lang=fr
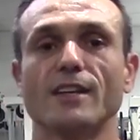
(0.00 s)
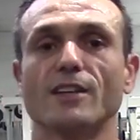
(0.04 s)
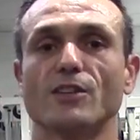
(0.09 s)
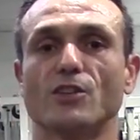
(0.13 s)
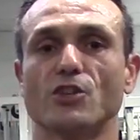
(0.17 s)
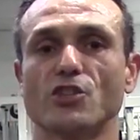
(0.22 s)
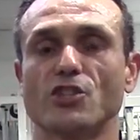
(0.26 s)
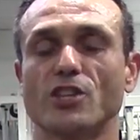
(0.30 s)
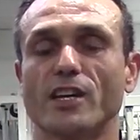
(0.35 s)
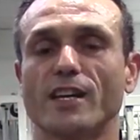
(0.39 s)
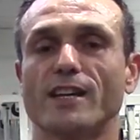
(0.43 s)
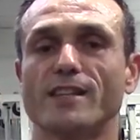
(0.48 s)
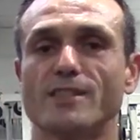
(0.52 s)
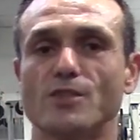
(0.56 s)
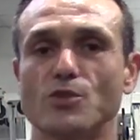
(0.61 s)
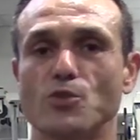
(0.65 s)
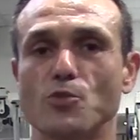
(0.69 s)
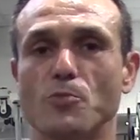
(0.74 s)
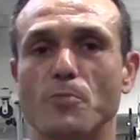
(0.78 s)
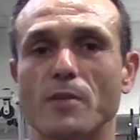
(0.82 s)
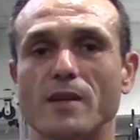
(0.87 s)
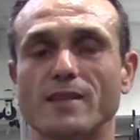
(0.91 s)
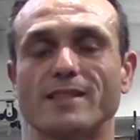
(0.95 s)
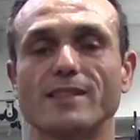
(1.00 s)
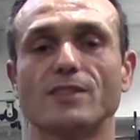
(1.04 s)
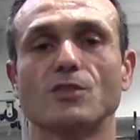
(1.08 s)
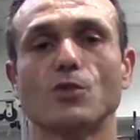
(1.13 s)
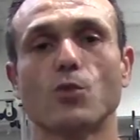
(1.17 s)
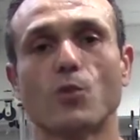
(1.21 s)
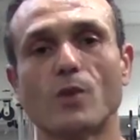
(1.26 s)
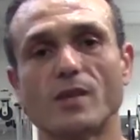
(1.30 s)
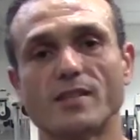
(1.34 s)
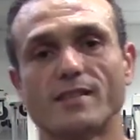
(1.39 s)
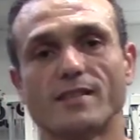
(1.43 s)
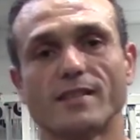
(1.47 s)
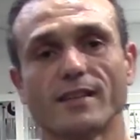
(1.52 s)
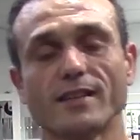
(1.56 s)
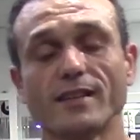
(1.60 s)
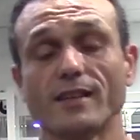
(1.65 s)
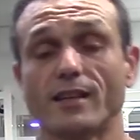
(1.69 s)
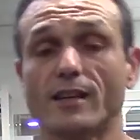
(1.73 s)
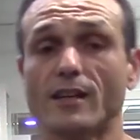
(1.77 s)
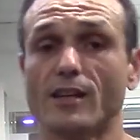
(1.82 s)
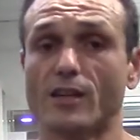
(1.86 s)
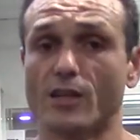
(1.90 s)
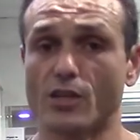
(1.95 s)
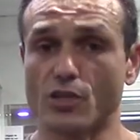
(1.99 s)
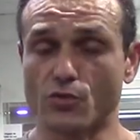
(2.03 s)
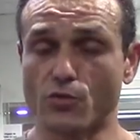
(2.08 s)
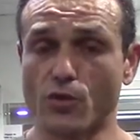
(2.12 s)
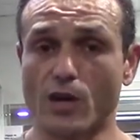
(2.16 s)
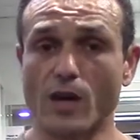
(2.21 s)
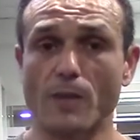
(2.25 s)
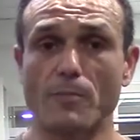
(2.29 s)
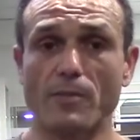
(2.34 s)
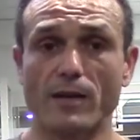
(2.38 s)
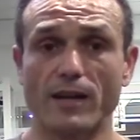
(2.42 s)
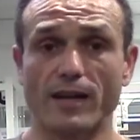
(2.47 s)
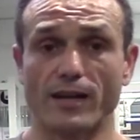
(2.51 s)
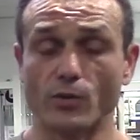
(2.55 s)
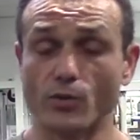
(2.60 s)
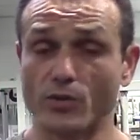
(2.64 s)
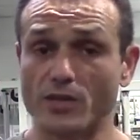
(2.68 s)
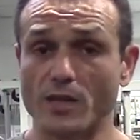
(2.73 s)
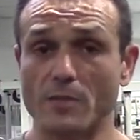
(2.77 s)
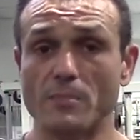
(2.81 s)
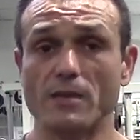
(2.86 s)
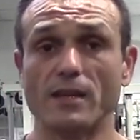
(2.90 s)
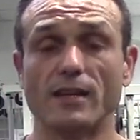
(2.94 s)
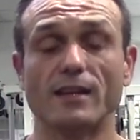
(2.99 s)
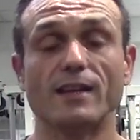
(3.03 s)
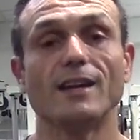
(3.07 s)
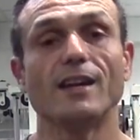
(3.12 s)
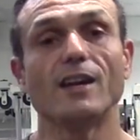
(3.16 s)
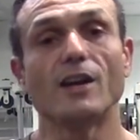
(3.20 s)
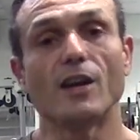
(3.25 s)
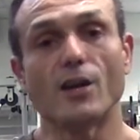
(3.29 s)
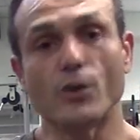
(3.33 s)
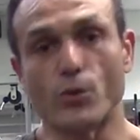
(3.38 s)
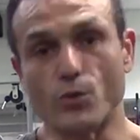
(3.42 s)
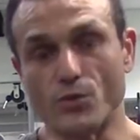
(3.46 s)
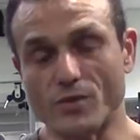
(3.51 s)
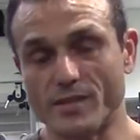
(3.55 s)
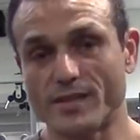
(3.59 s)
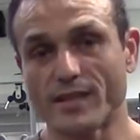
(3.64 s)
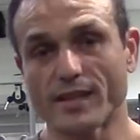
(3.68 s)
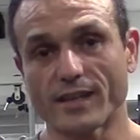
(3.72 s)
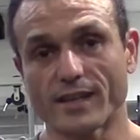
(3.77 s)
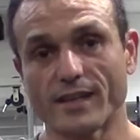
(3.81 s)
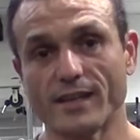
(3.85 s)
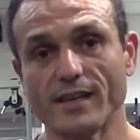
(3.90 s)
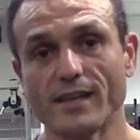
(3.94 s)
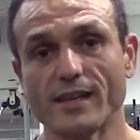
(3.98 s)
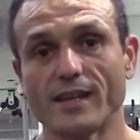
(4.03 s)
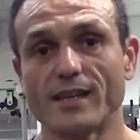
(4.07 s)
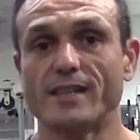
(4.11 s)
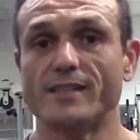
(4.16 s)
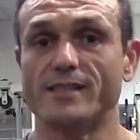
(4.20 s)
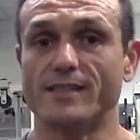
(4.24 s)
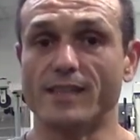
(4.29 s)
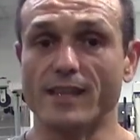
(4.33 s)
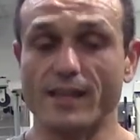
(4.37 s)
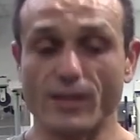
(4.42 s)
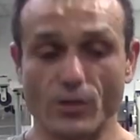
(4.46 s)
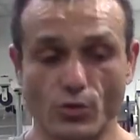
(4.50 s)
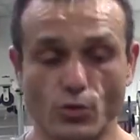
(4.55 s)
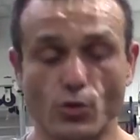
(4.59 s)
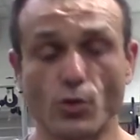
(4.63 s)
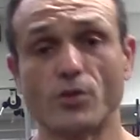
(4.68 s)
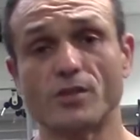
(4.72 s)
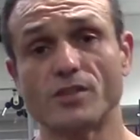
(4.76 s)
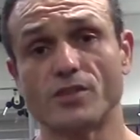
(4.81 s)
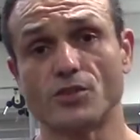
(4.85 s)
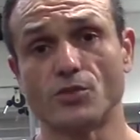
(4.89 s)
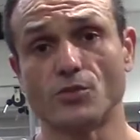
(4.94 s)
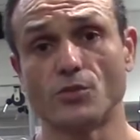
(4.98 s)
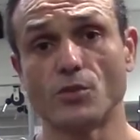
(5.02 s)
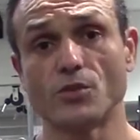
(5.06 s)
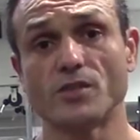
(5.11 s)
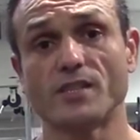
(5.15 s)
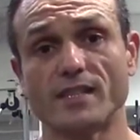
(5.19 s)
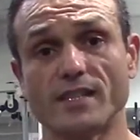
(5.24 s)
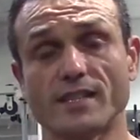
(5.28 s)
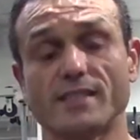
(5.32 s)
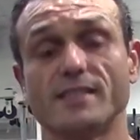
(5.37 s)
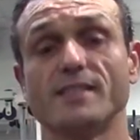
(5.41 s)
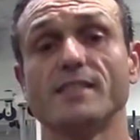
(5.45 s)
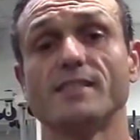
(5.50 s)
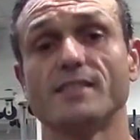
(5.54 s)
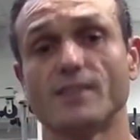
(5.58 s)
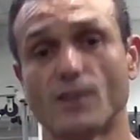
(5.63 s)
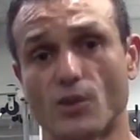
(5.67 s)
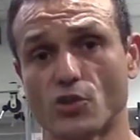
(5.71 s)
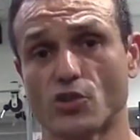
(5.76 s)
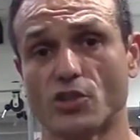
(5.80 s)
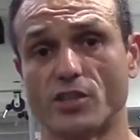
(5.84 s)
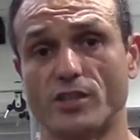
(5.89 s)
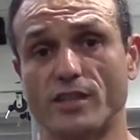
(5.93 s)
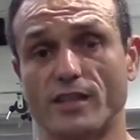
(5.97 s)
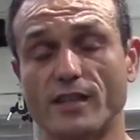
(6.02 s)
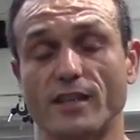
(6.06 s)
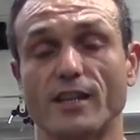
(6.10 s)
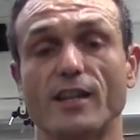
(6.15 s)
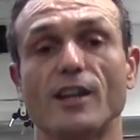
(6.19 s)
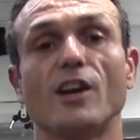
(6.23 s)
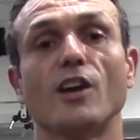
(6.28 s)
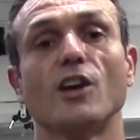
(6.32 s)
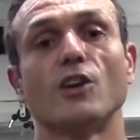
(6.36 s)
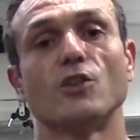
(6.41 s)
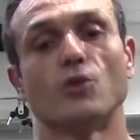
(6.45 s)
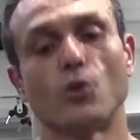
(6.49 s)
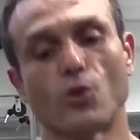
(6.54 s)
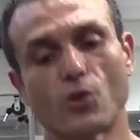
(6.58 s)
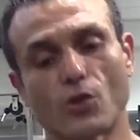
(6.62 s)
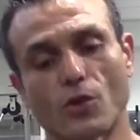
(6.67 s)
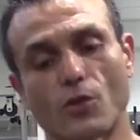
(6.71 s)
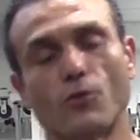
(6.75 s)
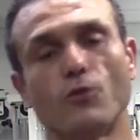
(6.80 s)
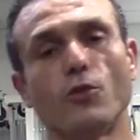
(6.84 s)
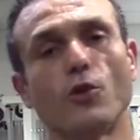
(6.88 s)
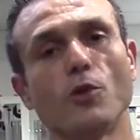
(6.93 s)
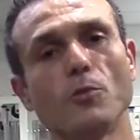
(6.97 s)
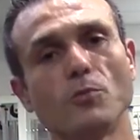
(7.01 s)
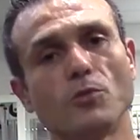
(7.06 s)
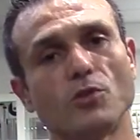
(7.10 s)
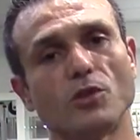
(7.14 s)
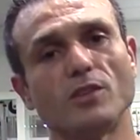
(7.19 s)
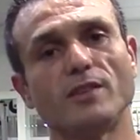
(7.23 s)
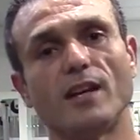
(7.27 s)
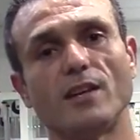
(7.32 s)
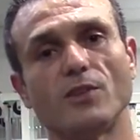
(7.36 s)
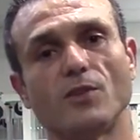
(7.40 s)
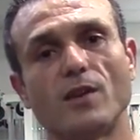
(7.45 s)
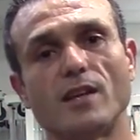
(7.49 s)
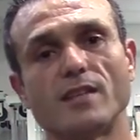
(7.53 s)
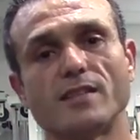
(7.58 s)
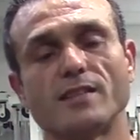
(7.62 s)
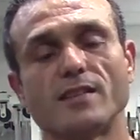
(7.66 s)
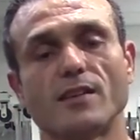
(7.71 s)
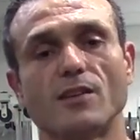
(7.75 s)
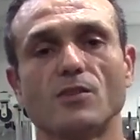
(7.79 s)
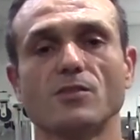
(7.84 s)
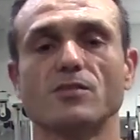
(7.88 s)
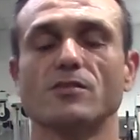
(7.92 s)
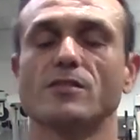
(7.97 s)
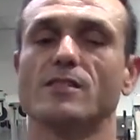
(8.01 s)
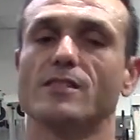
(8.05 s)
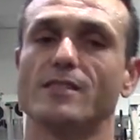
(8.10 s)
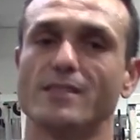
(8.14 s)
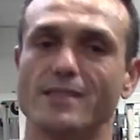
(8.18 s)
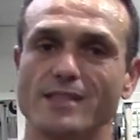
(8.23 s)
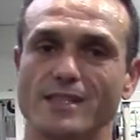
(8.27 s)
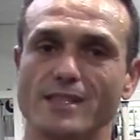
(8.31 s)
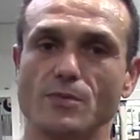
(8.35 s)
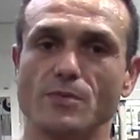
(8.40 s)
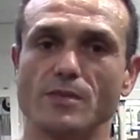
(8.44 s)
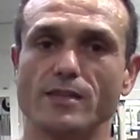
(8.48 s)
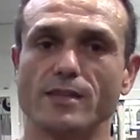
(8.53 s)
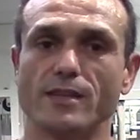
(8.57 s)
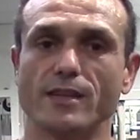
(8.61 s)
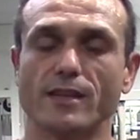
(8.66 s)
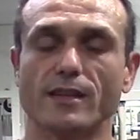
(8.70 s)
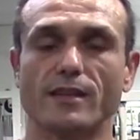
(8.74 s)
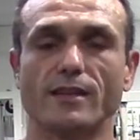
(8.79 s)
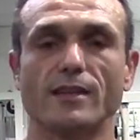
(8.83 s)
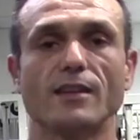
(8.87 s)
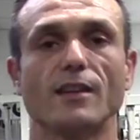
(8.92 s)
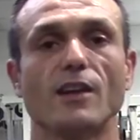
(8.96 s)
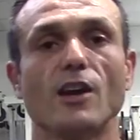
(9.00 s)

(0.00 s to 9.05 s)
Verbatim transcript: Dans chacun de ces supersets, trois séries. Je vous rappelle, hein, notez bien, une série, c'est deux, deux exercices enchaînés. Donc volume total de la séance, 18 séries.